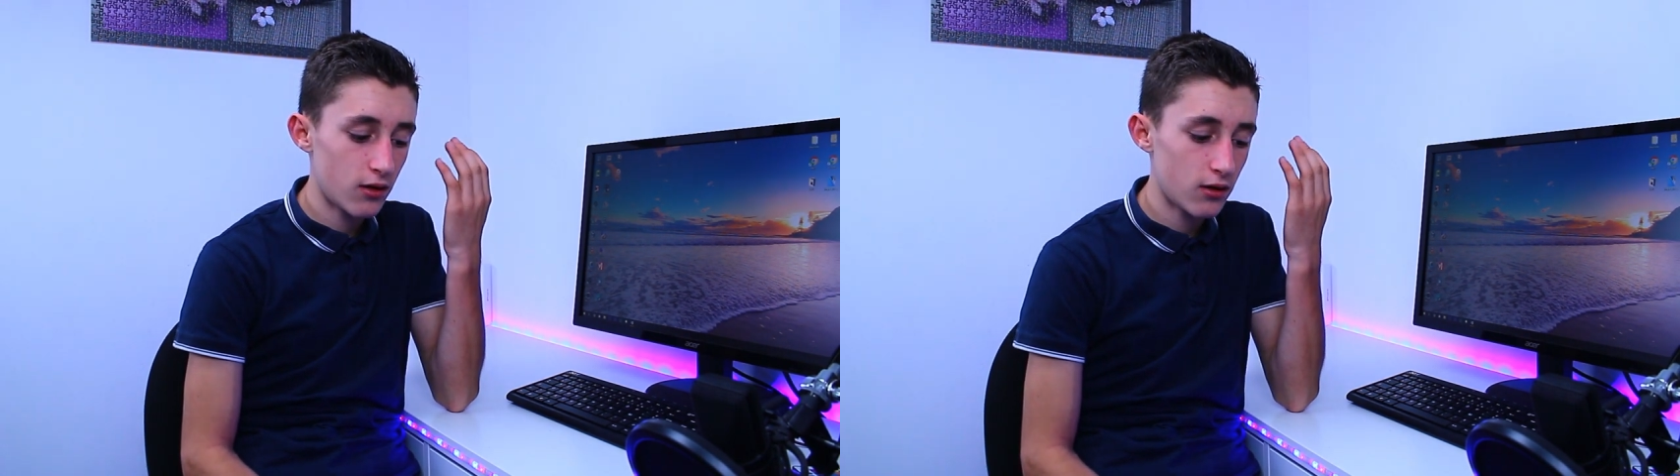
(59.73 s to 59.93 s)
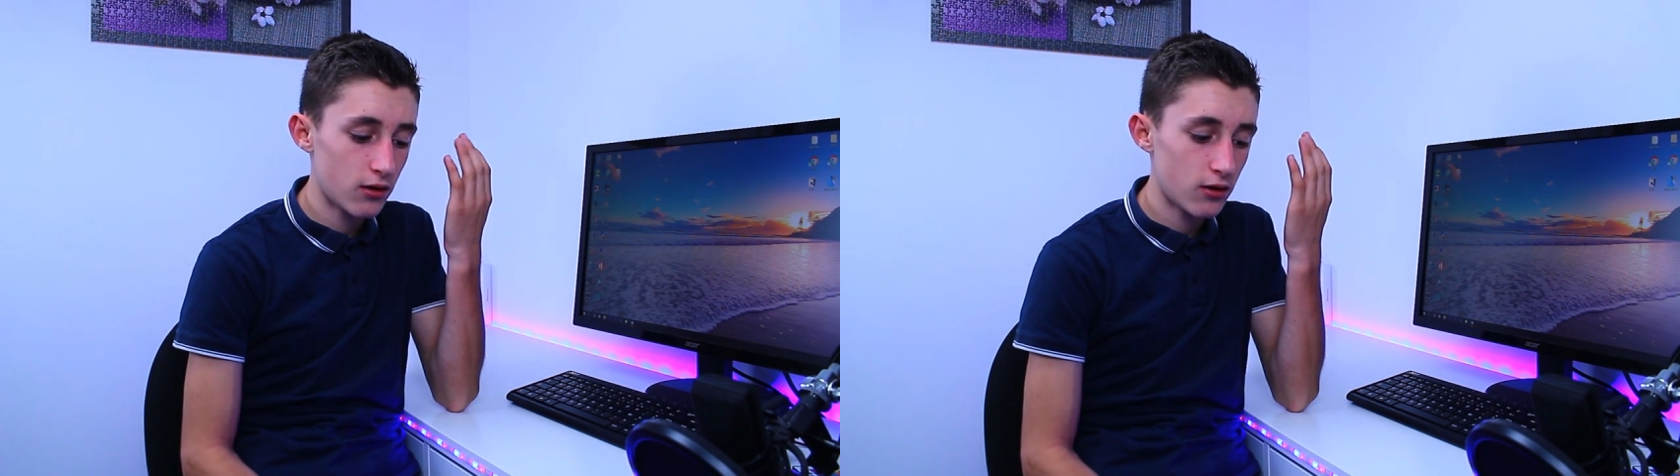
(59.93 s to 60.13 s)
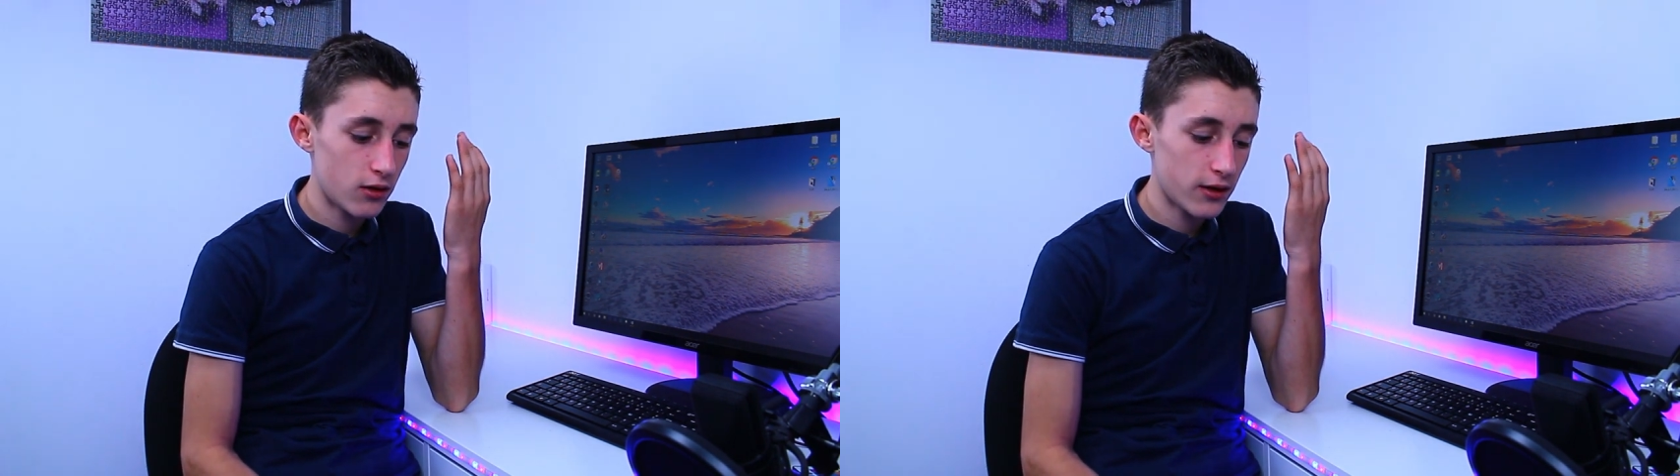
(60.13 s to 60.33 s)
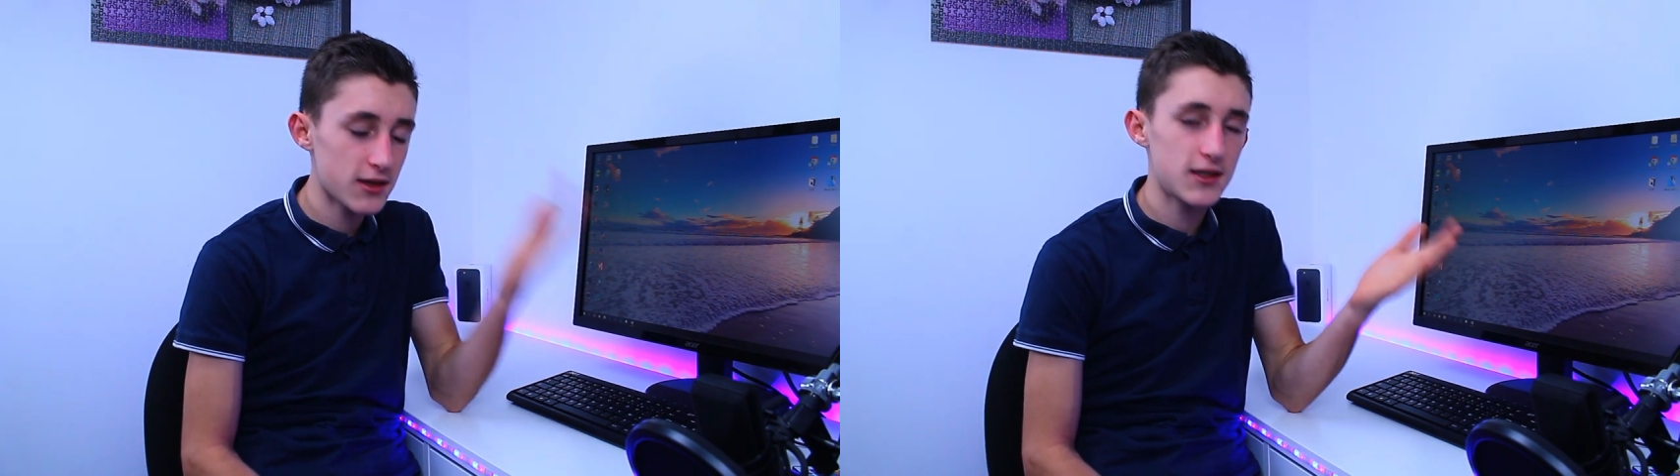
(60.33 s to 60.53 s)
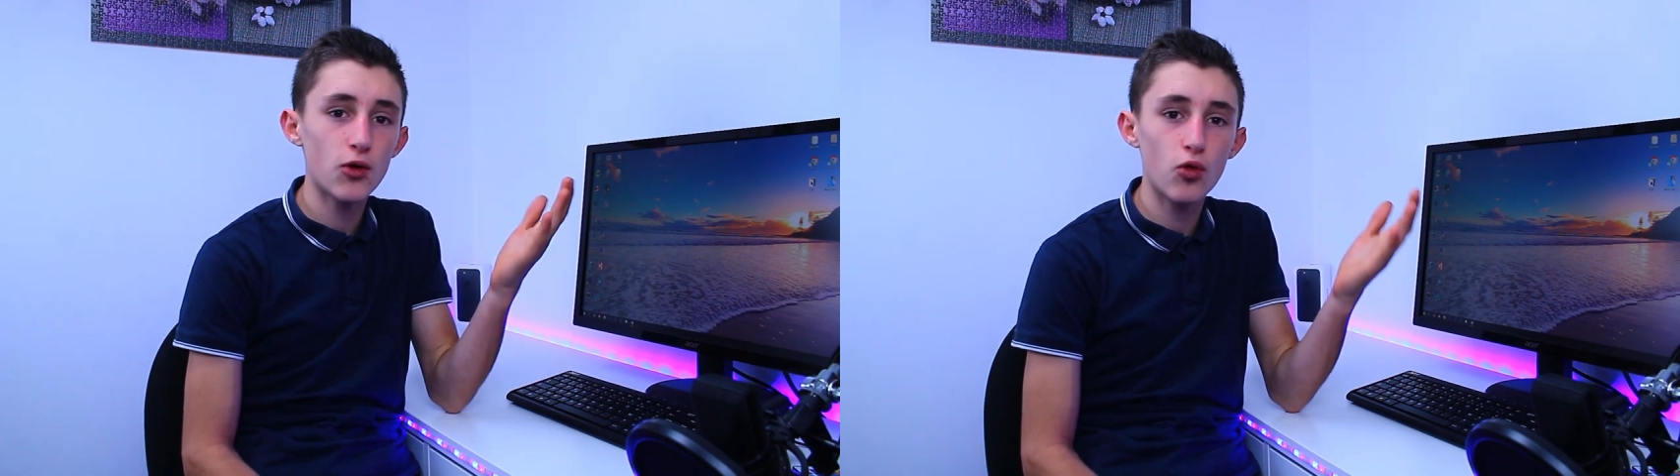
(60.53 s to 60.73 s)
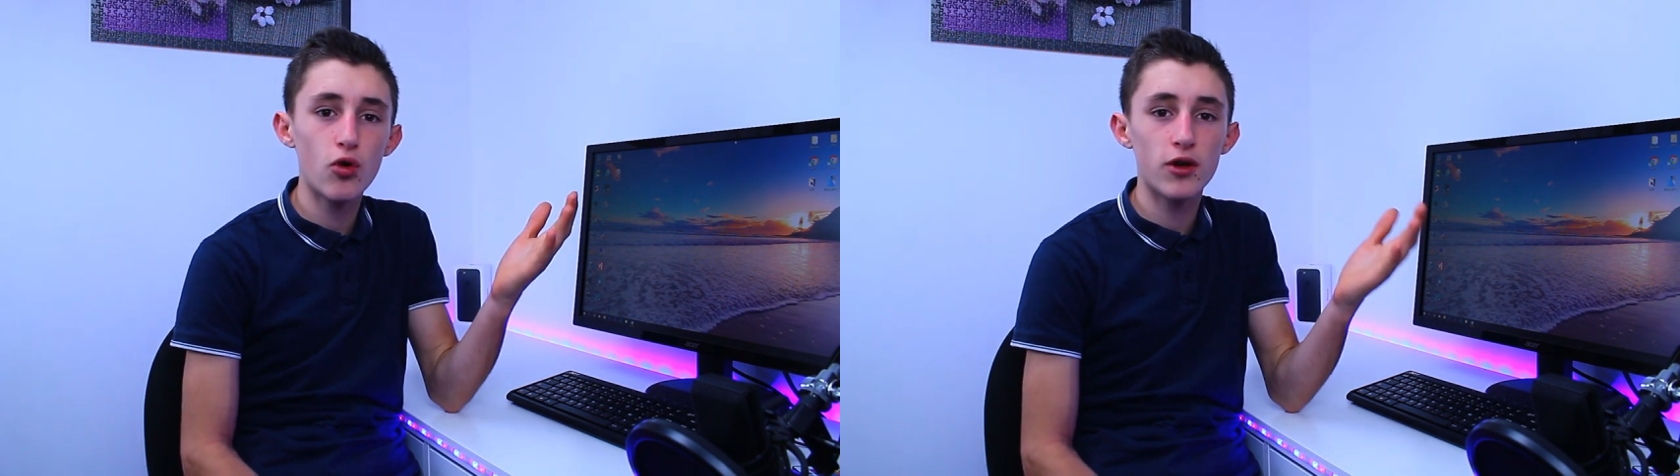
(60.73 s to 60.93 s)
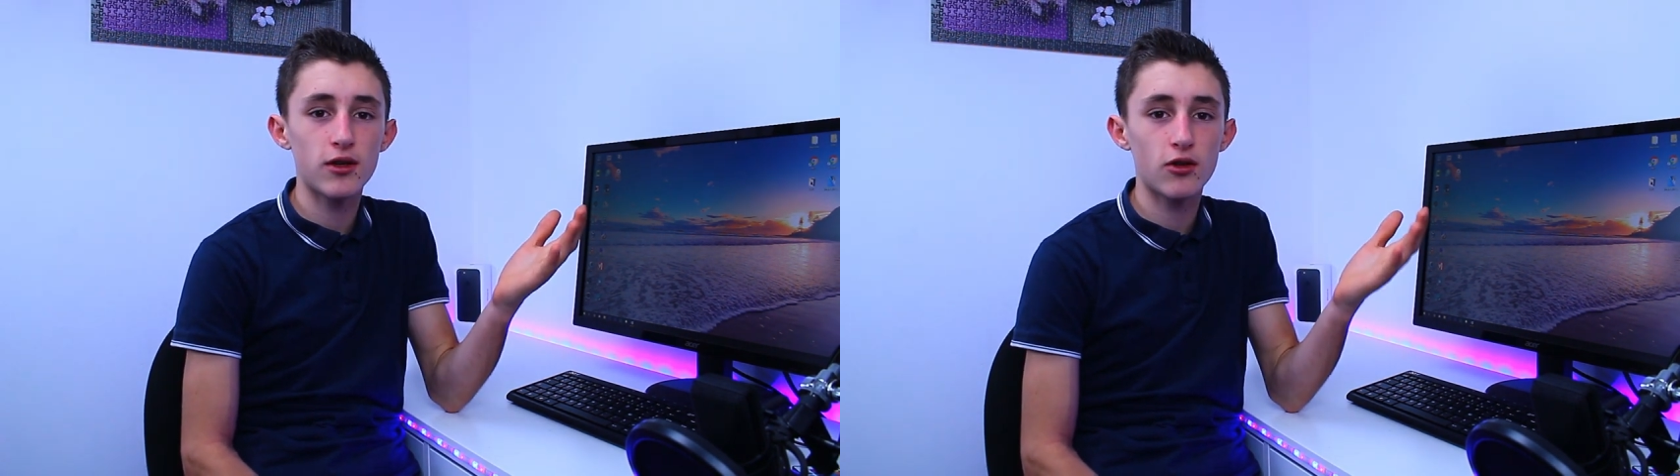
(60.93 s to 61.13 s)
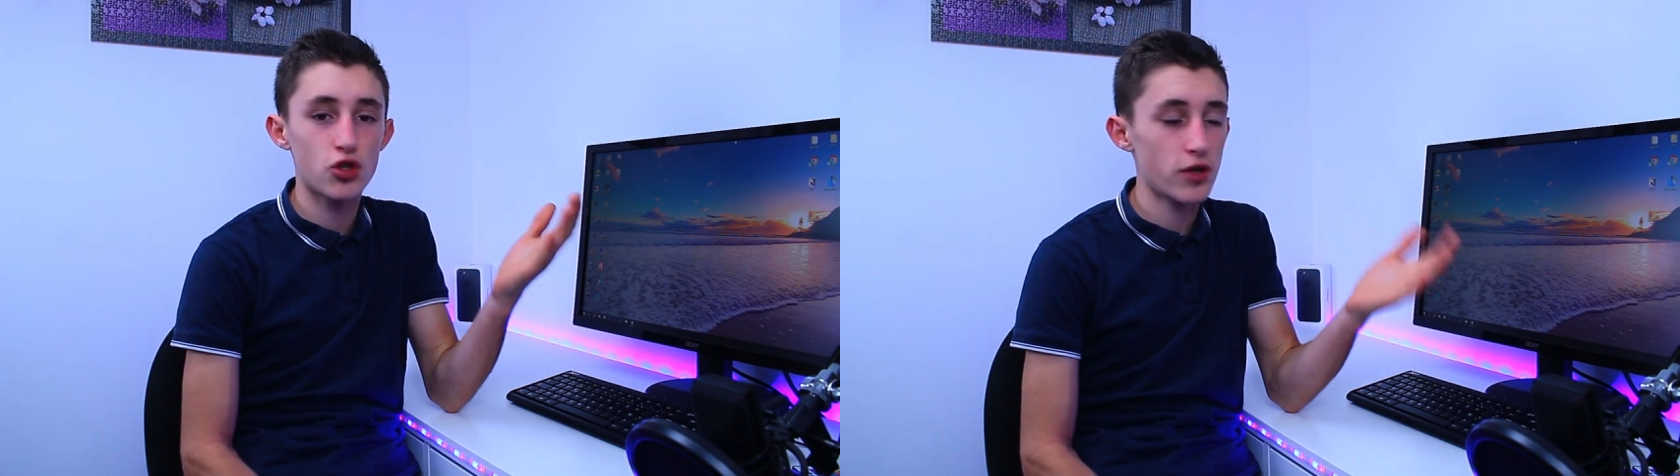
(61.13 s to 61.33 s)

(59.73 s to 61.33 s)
euh, l'ancien logo que